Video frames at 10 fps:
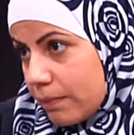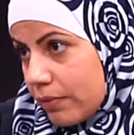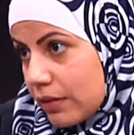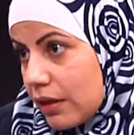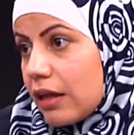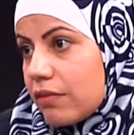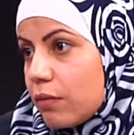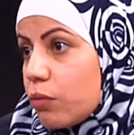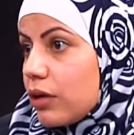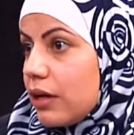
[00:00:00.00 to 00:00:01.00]
م.
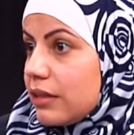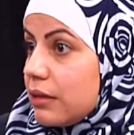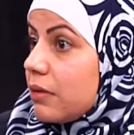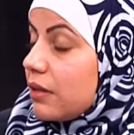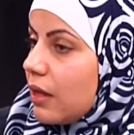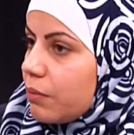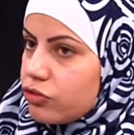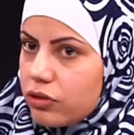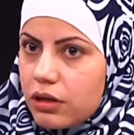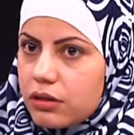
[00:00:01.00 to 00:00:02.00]
فممكن ان يتم الادلاء
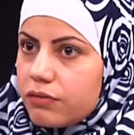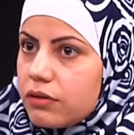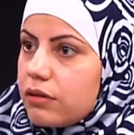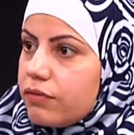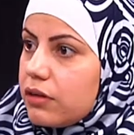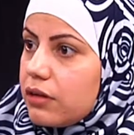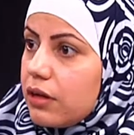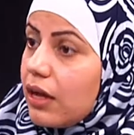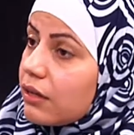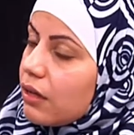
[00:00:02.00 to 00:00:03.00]
بالشهاده في في
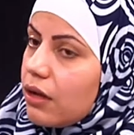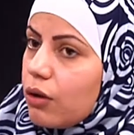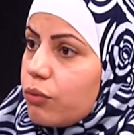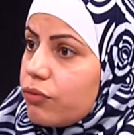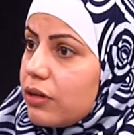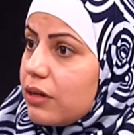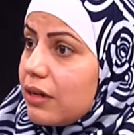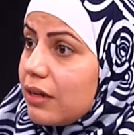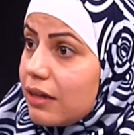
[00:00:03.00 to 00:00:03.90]
الهيئه او في